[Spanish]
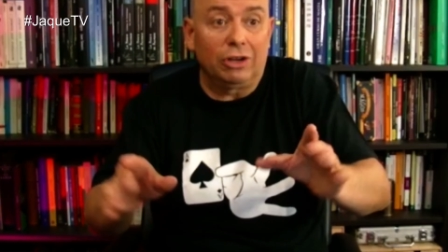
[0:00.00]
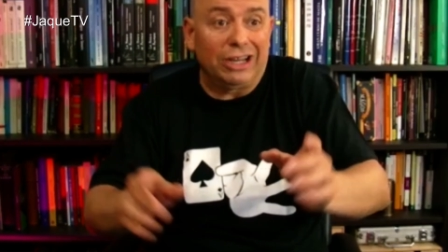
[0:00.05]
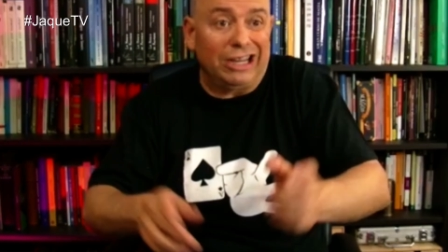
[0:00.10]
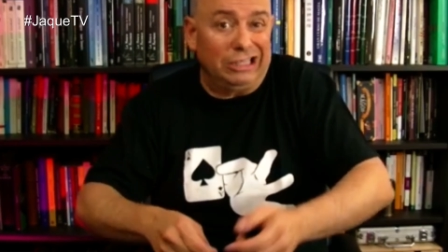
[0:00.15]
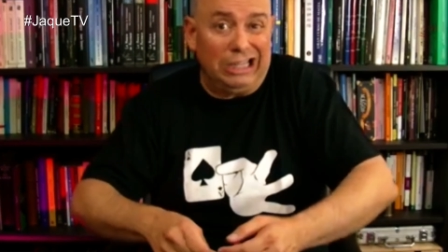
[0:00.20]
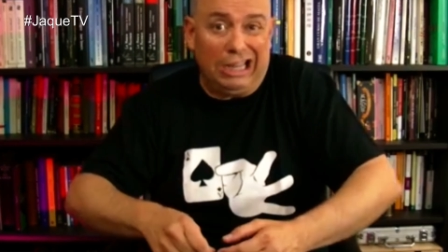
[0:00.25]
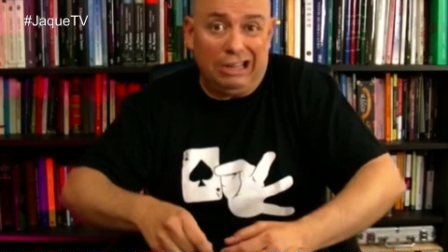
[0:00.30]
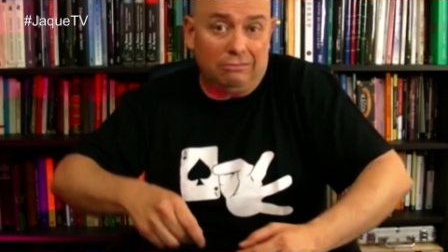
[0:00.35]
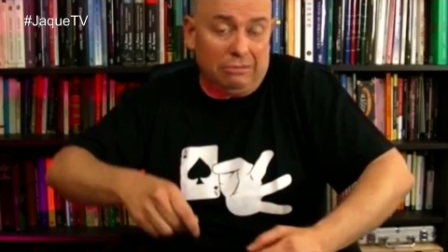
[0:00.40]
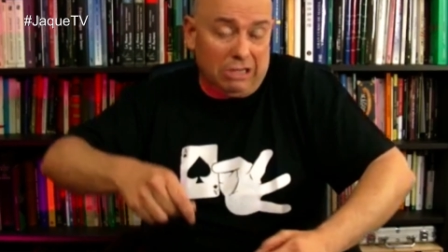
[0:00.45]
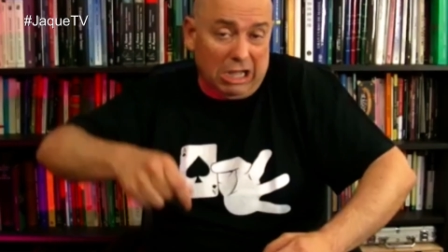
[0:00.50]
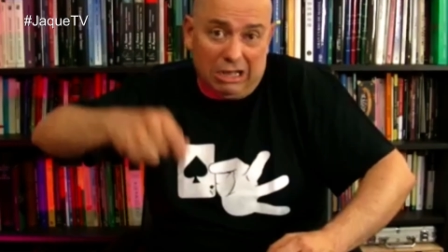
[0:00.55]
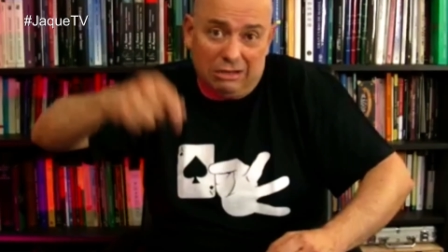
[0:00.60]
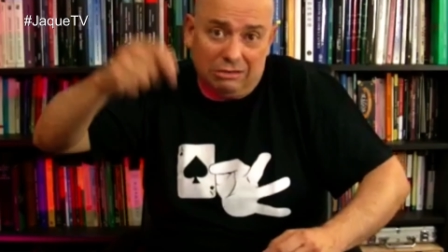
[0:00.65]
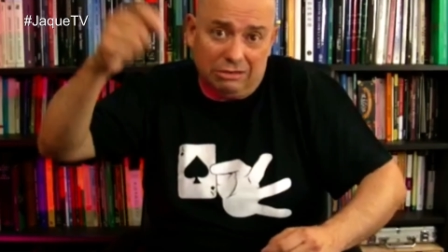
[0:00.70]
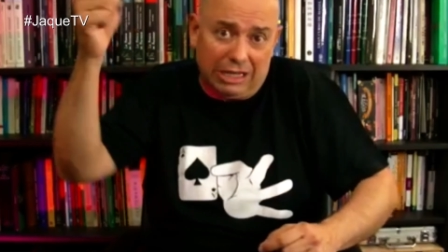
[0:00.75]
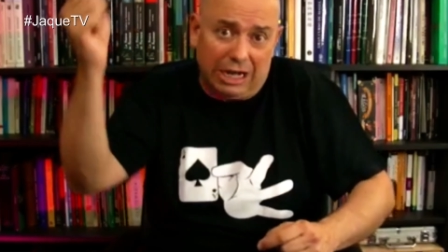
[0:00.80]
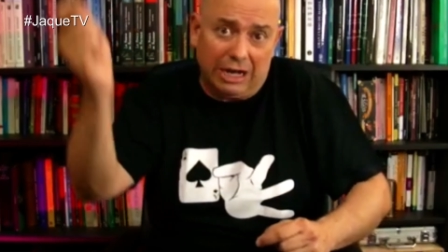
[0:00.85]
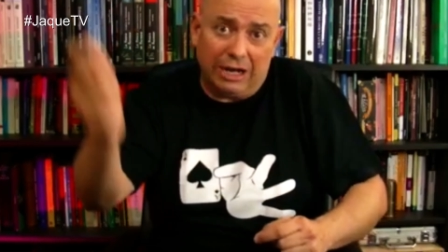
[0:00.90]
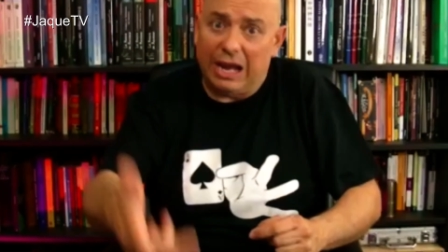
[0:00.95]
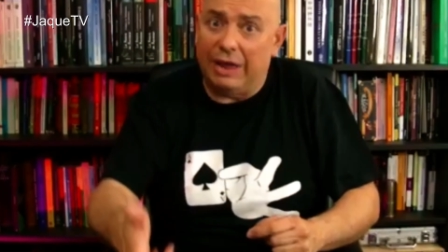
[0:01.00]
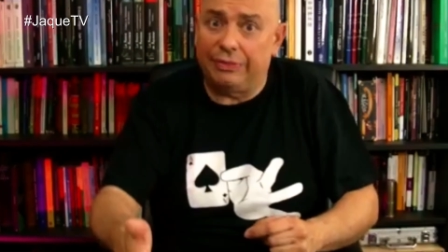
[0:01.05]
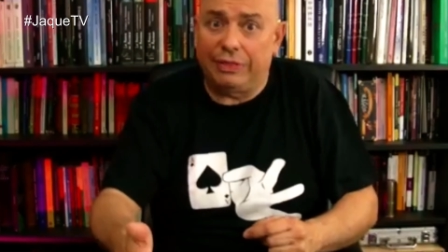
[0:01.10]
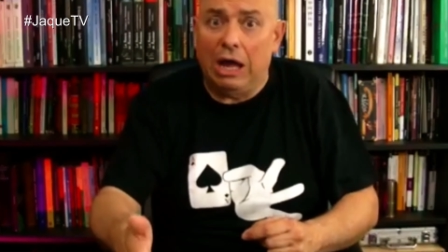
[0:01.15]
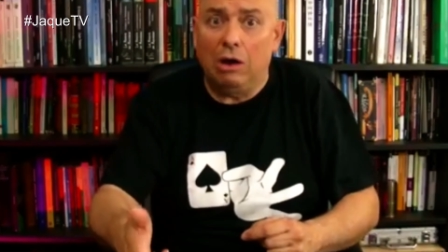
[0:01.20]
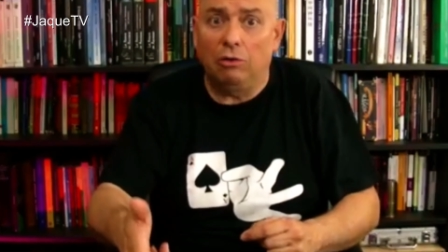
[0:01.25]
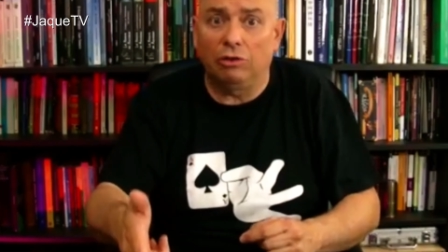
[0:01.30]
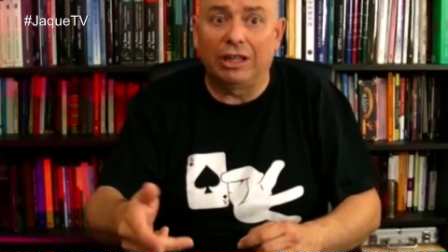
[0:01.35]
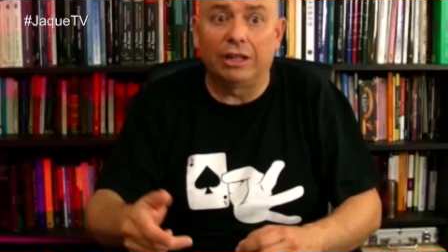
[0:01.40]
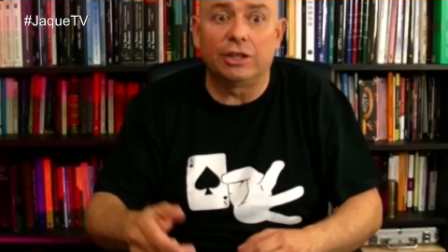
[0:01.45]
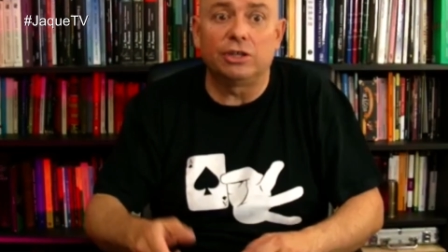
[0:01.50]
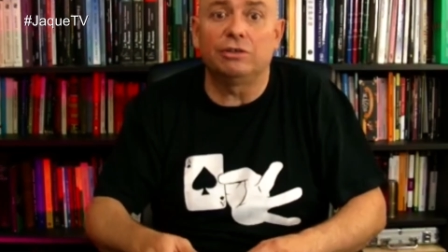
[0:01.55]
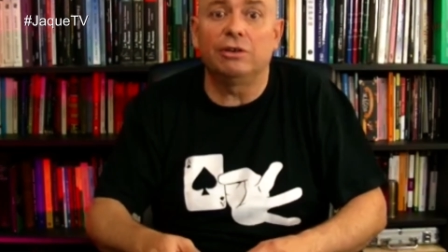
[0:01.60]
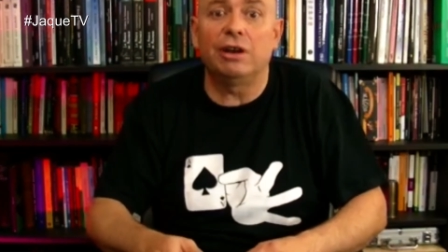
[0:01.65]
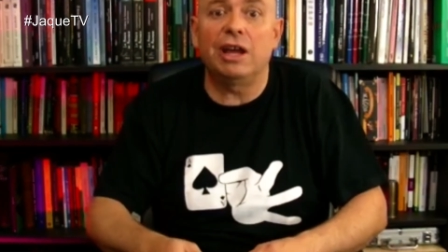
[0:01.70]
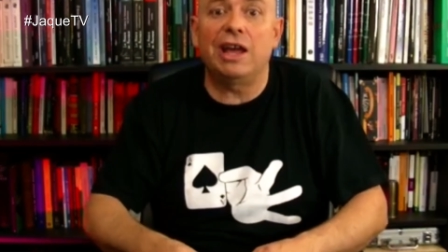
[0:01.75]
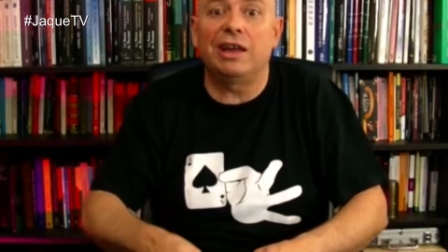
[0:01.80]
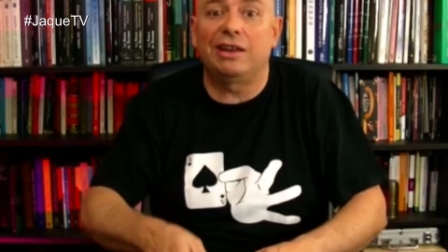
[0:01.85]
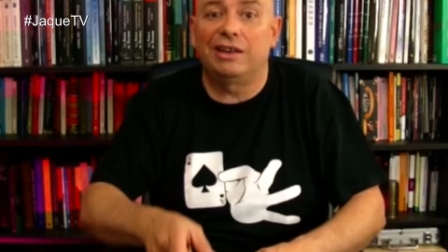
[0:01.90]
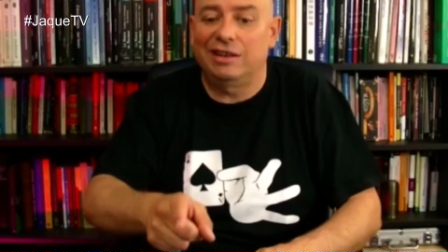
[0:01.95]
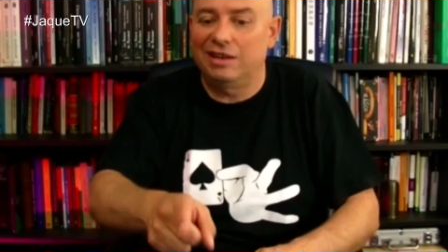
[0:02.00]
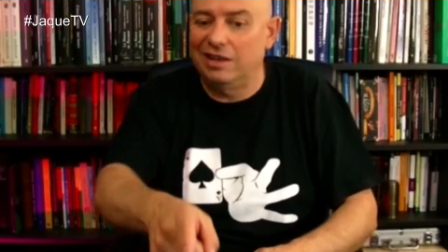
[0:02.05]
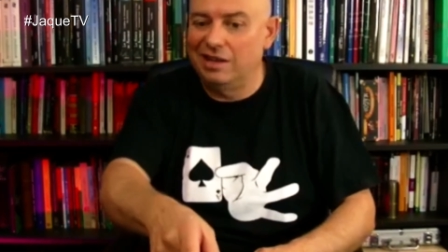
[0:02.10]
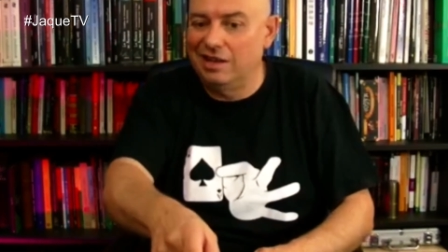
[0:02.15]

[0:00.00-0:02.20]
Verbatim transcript: es que te han, cazado, te ha dicho, eh,